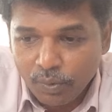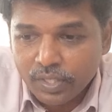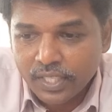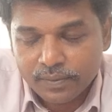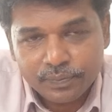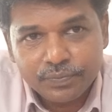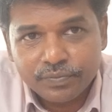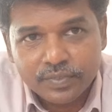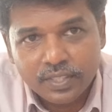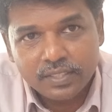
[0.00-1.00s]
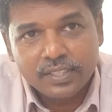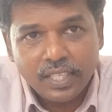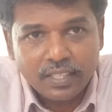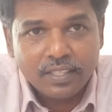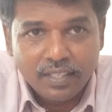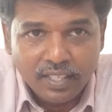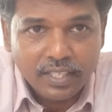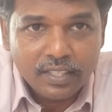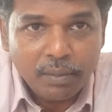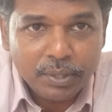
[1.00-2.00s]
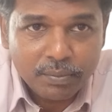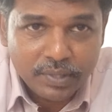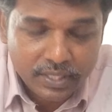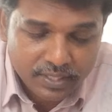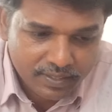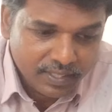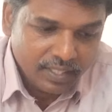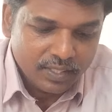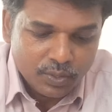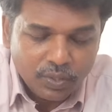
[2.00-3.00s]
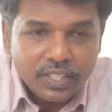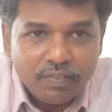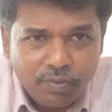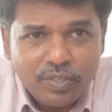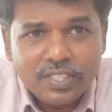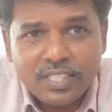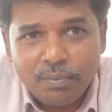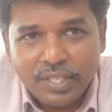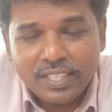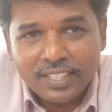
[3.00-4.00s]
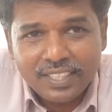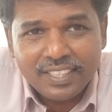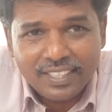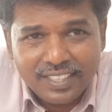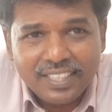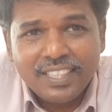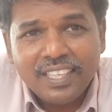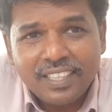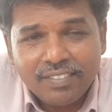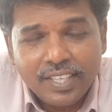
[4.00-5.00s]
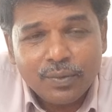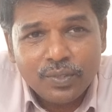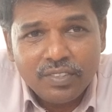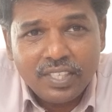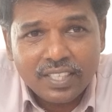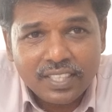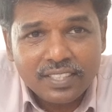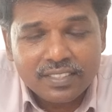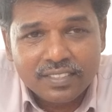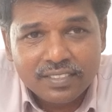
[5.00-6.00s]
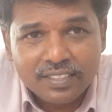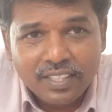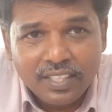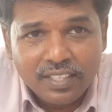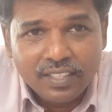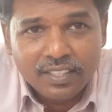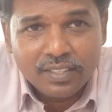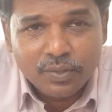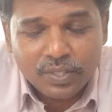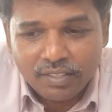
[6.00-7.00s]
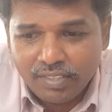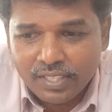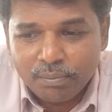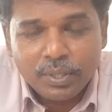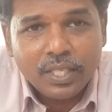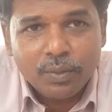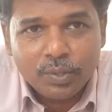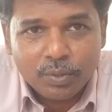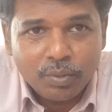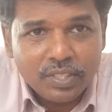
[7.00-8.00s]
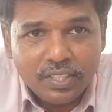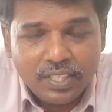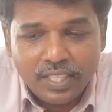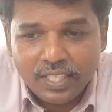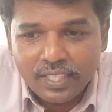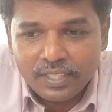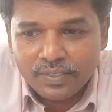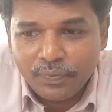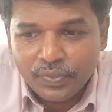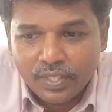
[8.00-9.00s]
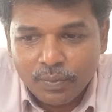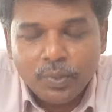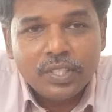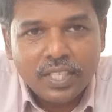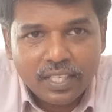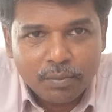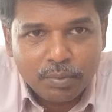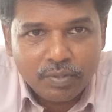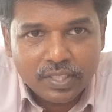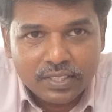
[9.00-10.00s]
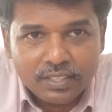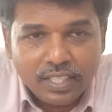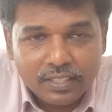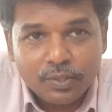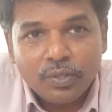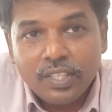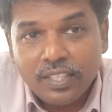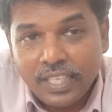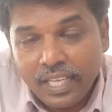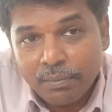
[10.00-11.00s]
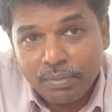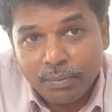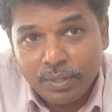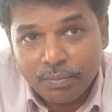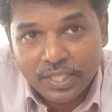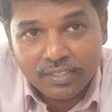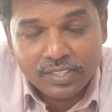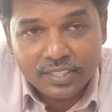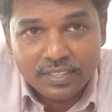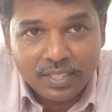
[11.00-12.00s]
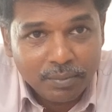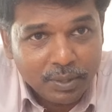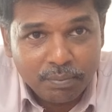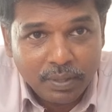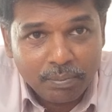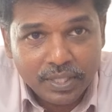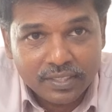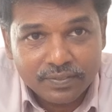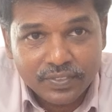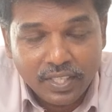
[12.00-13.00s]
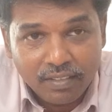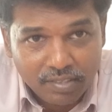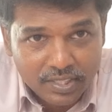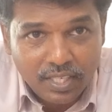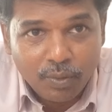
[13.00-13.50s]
ஓகே சரி டாபிக் மாறுது ஸோ இன்ஃப்ளூயன்சல் மார்க்கெட்டிங்கிறது இதாங்க வேறு ஒன்றும் இல்லைங்க ஓகேவா இப்போ ஒரு தொகுதியில் ஓட்டு கேட்க போவாங்க அந்த தொகுதியில் யார் பிரபலமானவர் அப்படின்னு பார்ப்பாங்க ஃபஸ்ட்டு